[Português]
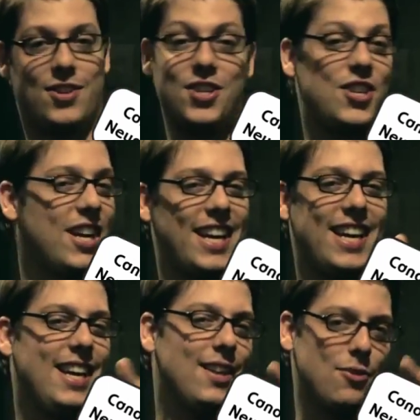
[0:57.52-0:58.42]
A gente
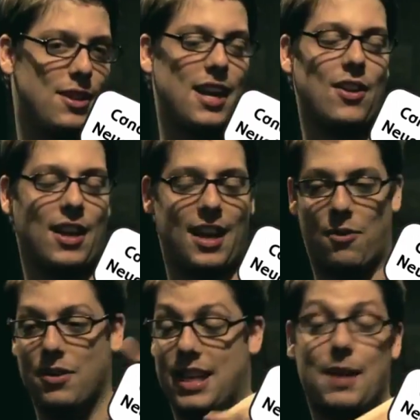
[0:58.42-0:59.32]
rindo e tal,
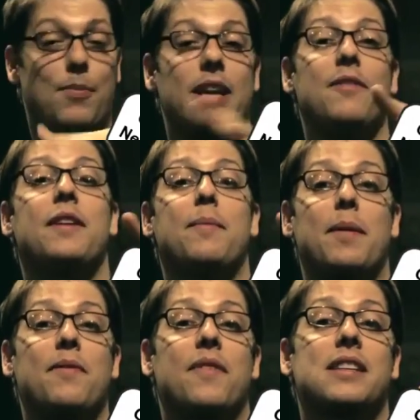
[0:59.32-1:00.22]
daquela coisa, daqui a pouco ele vira
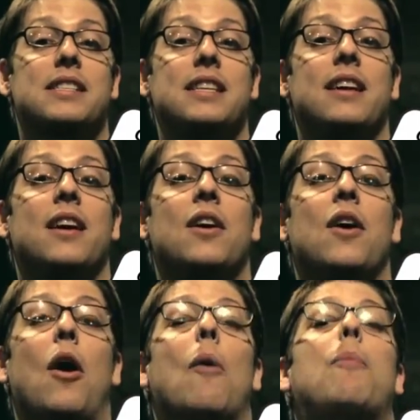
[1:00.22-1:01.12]
para mim e fala assim,
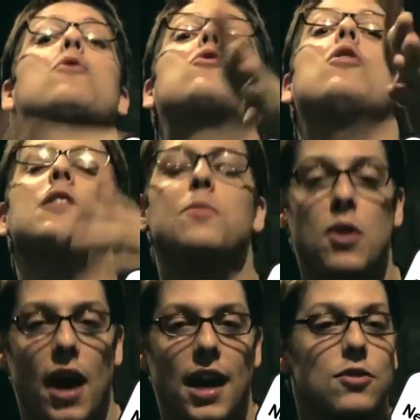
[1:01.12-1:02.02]
por dois
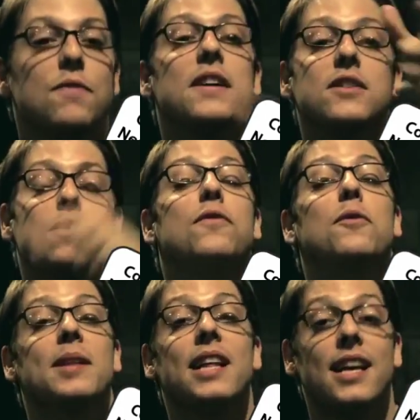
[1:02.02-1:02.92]
mil reais tu fazia um
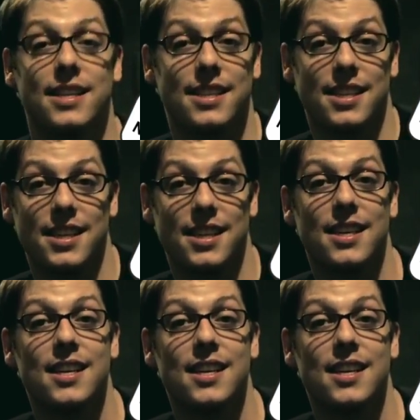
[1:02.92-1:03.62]
filme desse?